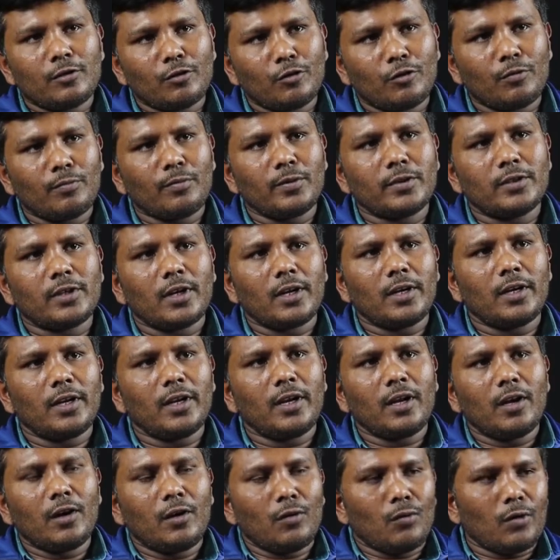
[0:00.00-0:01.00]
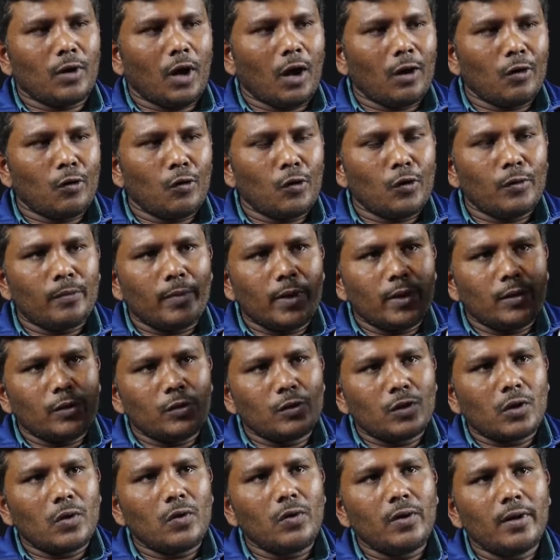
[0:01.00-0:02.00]
చదివించాలి ఒక గవర్నమెంట్
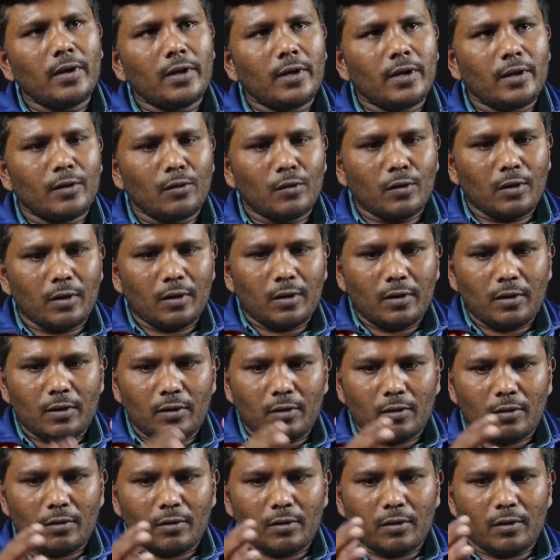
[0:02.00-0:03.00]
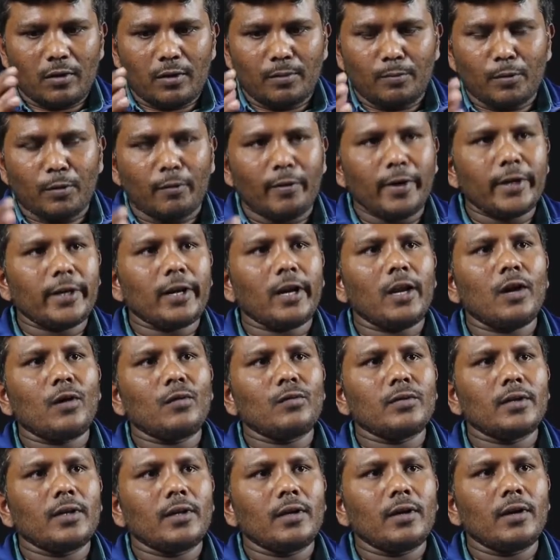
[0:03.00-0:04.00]
స్కూల్ని ఒక ఒక ప్రొవైడ్ ఎలా
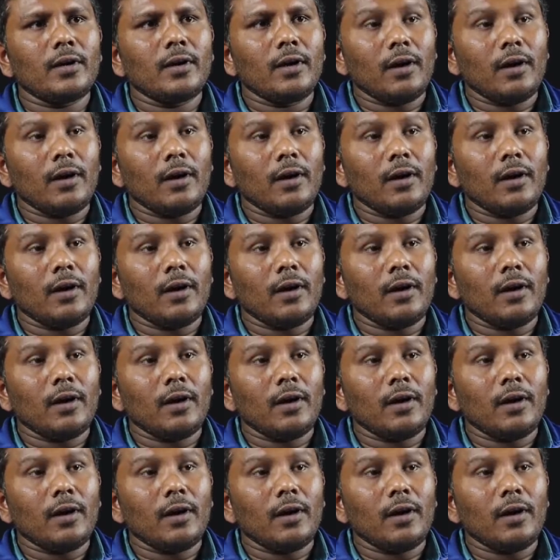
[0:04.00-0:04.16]
ఉంది